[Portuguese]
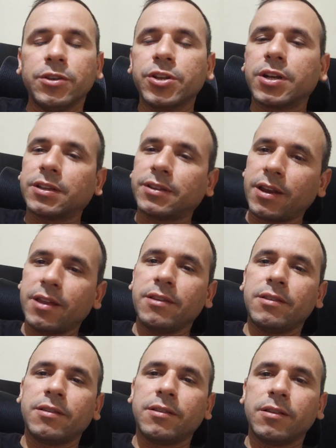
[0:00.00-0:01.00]
Dica
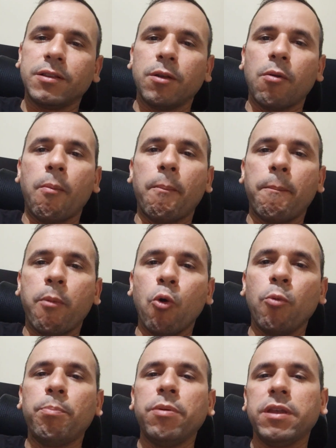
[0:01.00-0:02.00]
3:
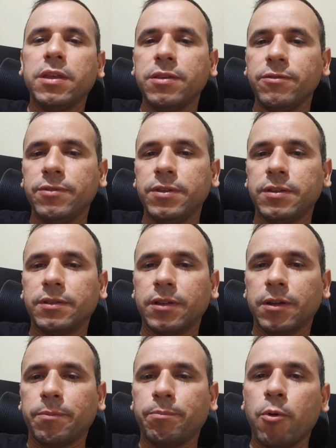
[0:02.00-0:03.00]
poupe e invista.
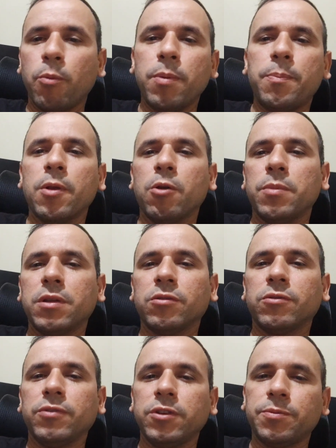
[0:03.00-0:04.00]
Poupe pelo
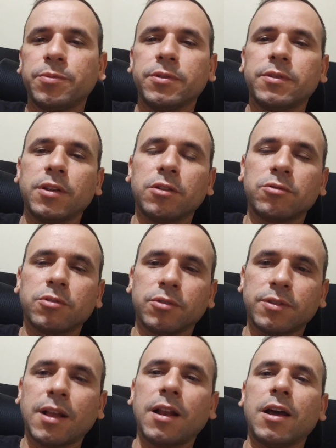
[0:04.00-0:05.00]
menos 20% do seu
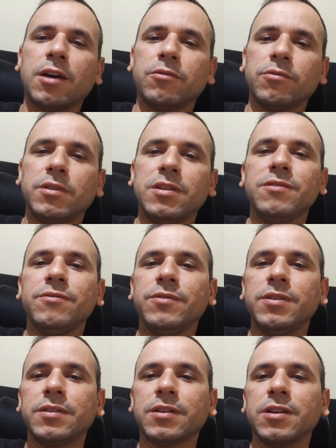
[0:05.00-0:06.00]
salário em
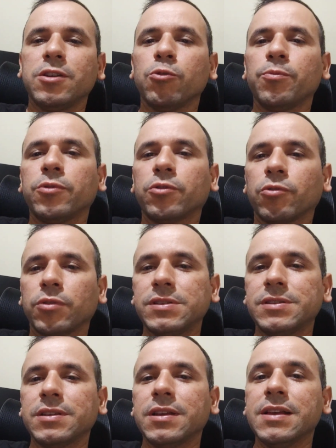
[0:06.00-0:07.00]
invista em
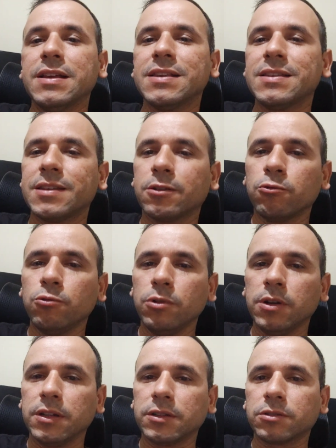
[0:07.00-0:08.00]
opções
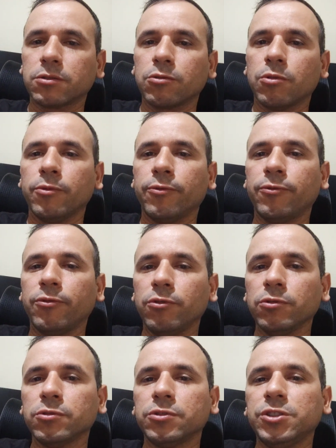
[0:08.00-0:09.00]
seguras, como
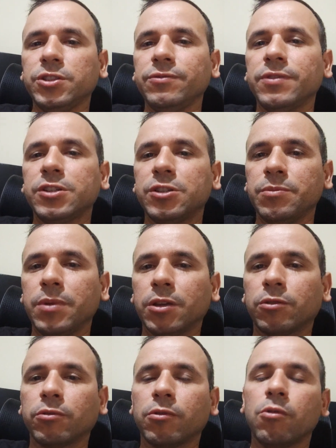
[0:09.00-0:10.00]
fundos de
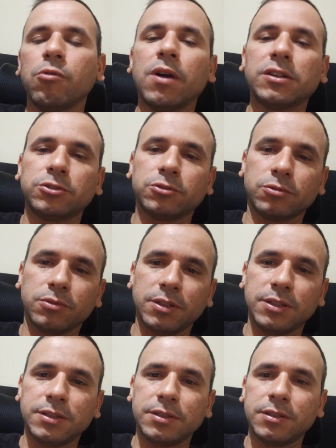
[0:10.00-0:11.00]
investimento ou
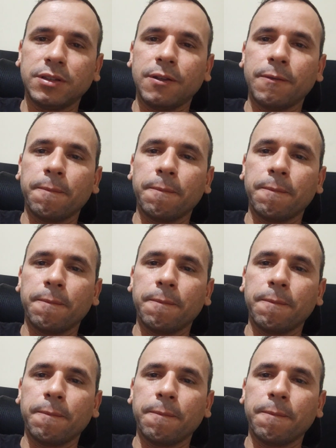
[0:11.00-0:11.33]
ações.